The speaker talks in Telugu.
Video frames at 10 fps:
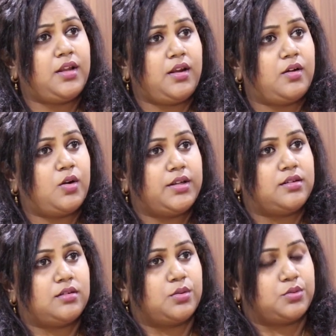రీ
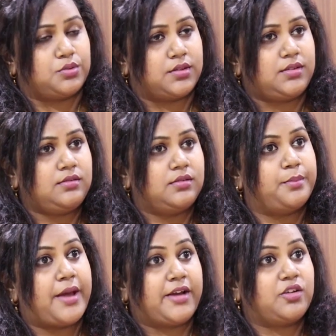రికార్డింగ్లో కూడా
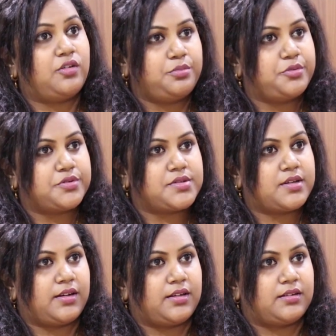బ్యాక్గ్రౌండ్
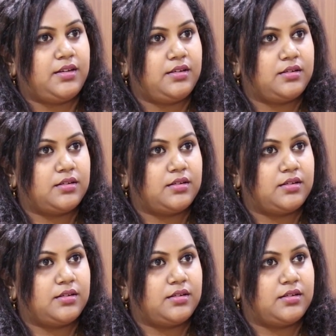మ్యూజిక్ అనేది